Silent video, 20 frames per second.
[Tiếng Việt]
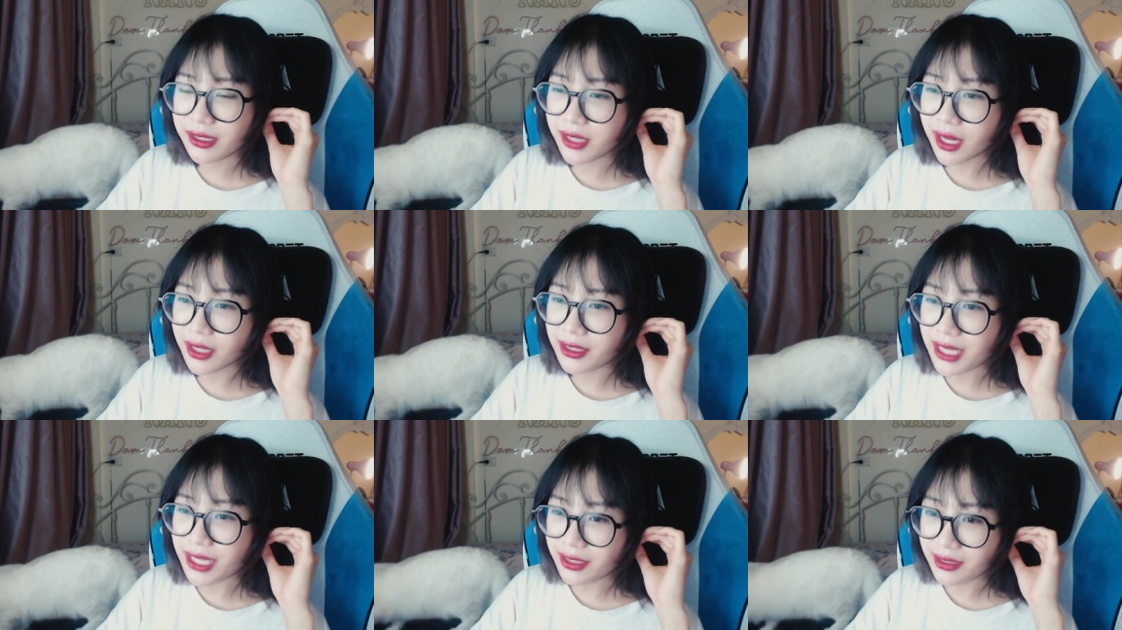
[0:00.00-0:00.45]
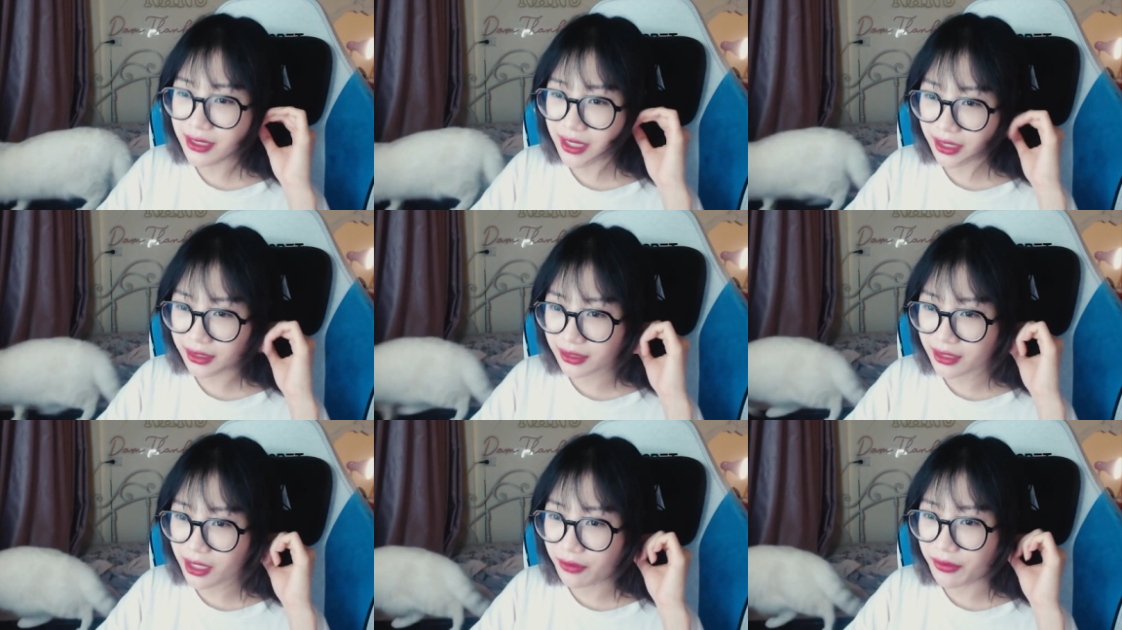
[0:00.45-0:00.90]
cân nhắc
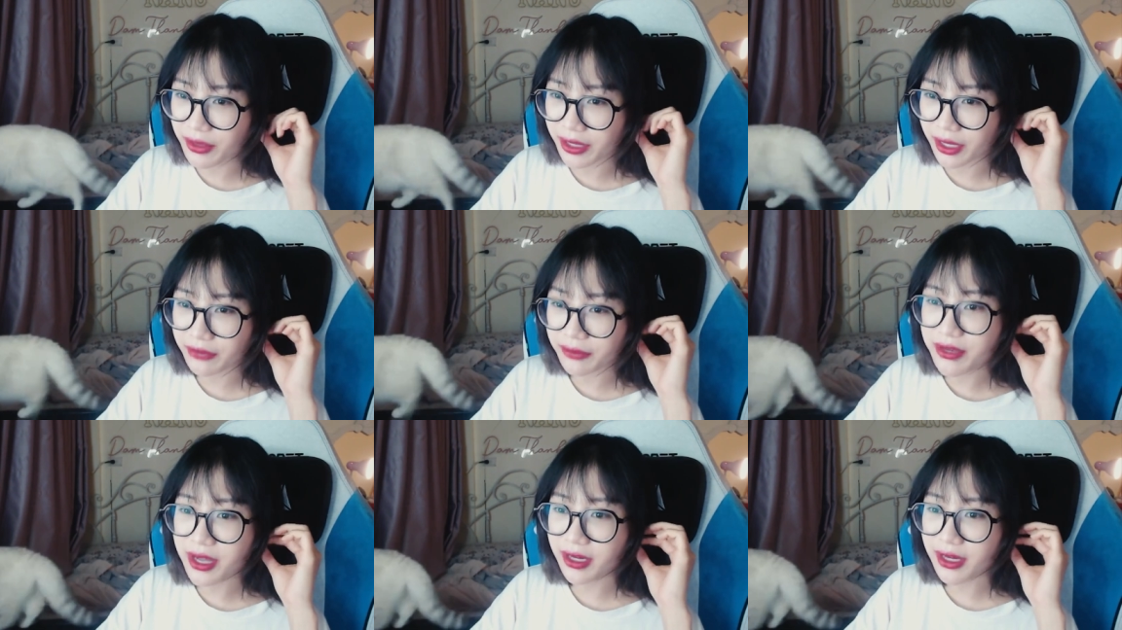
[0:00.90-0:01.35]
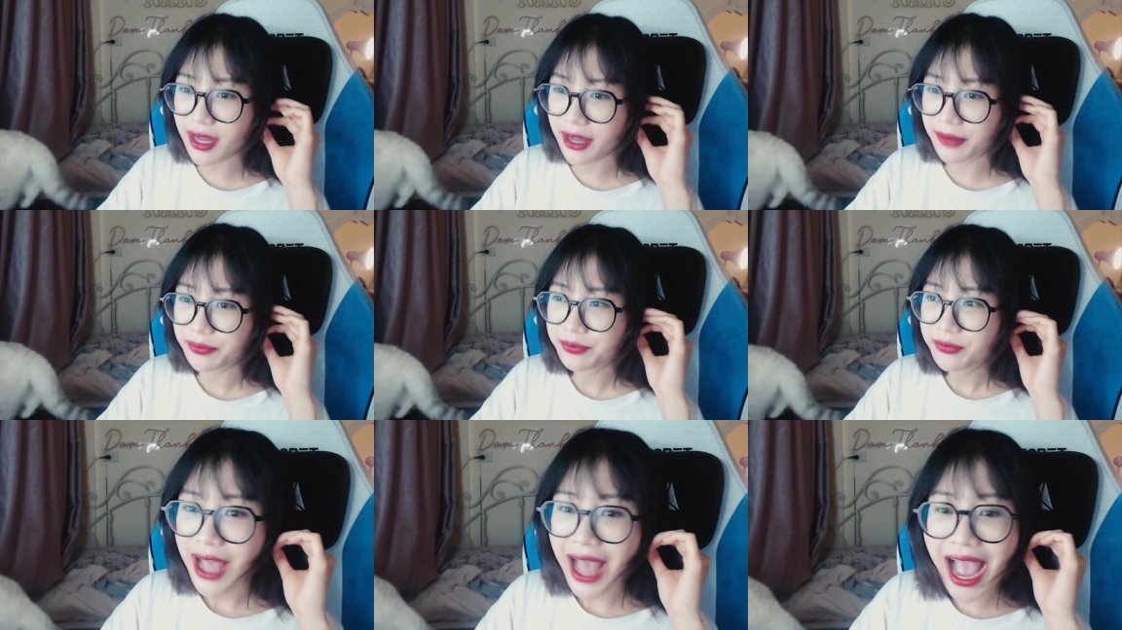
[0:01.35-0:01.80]
rất là nhiều về cái việc
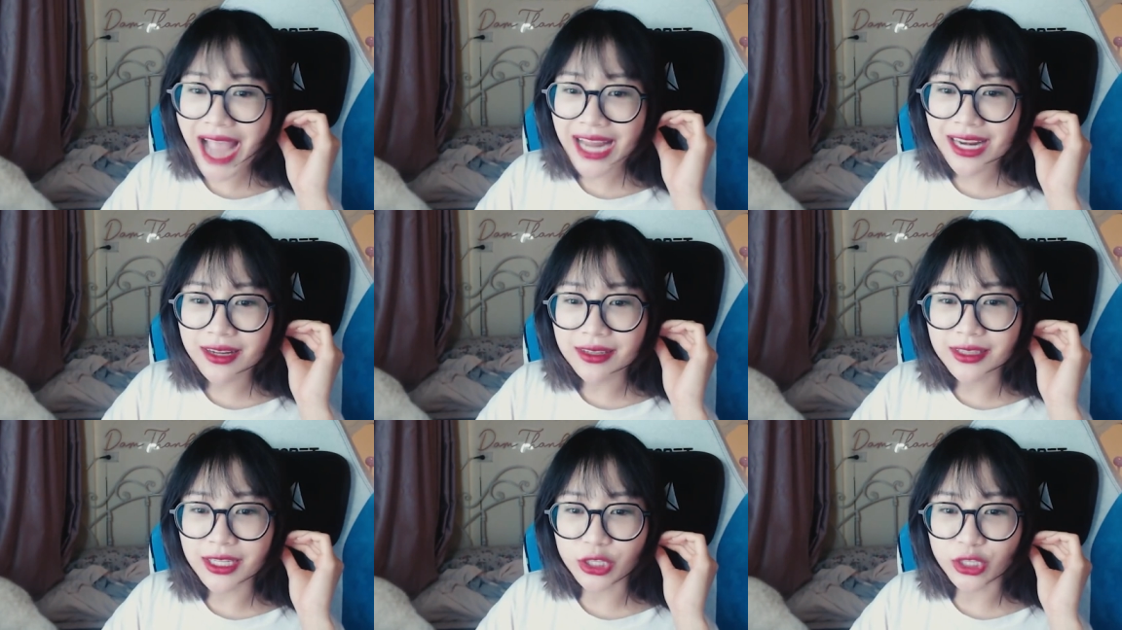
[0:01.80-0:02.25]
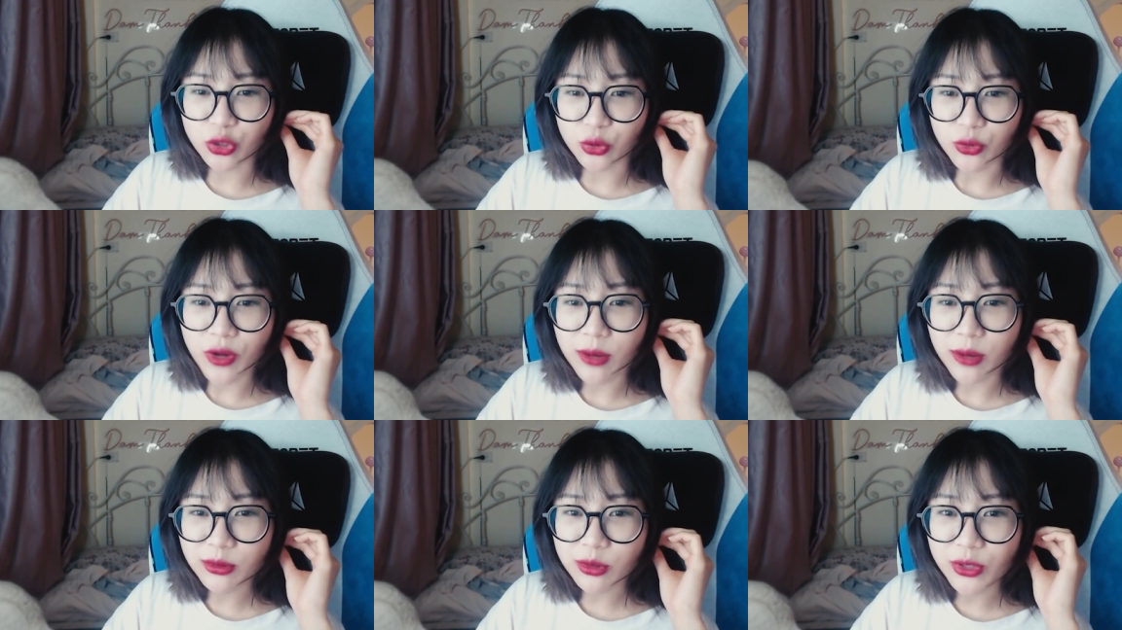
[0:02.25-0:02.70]
là ai là người
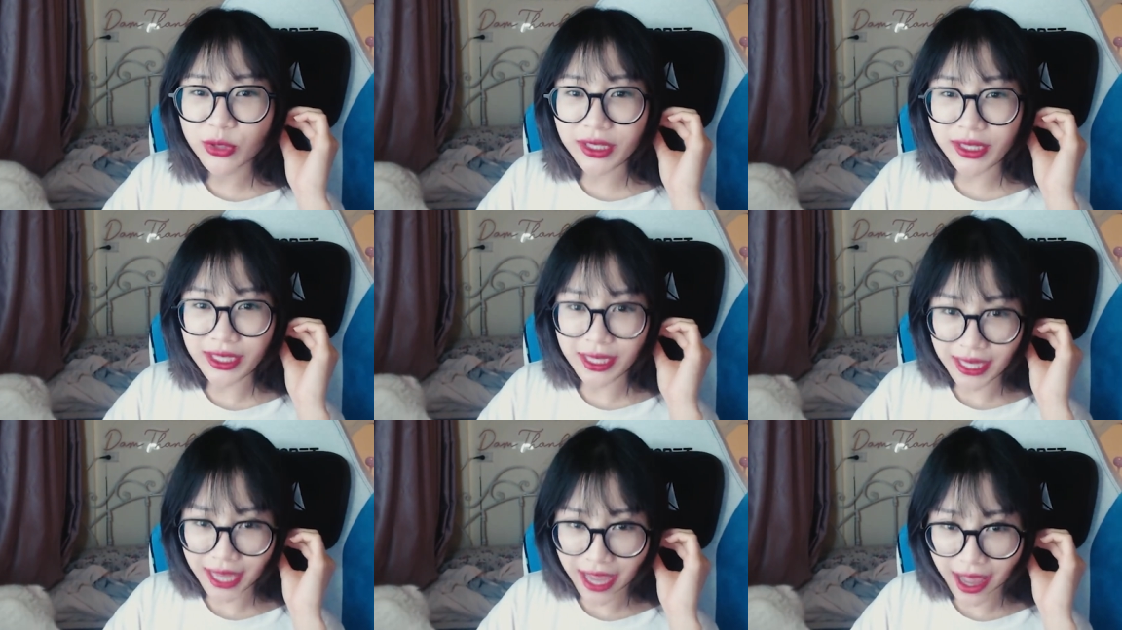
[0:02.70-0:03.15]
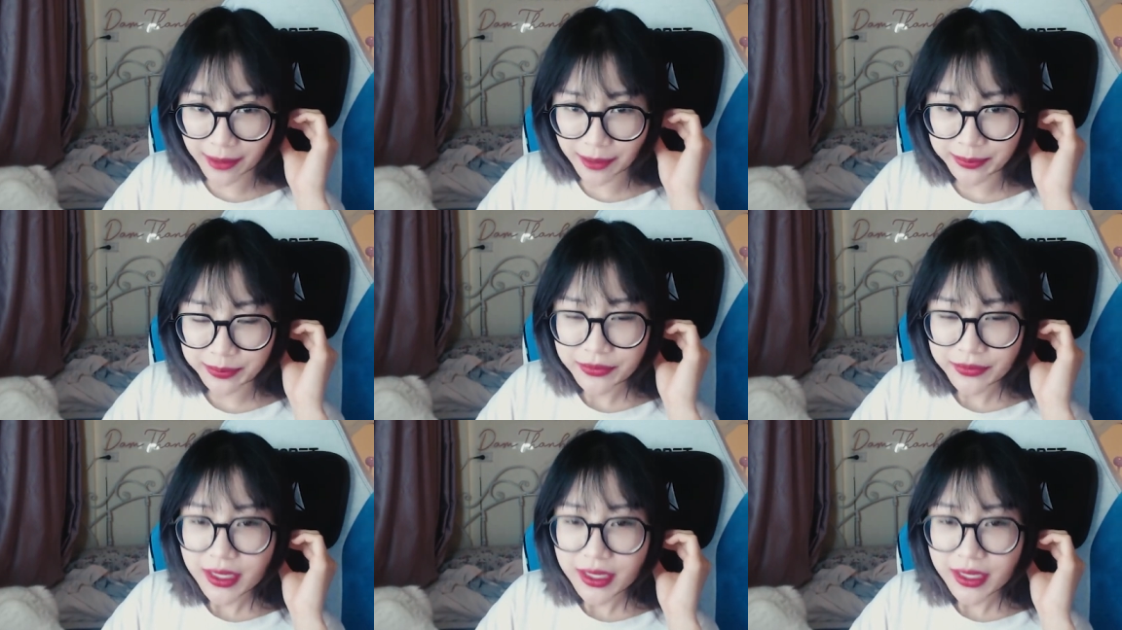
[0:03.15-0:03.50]
chủ động trong chuyện tình cảm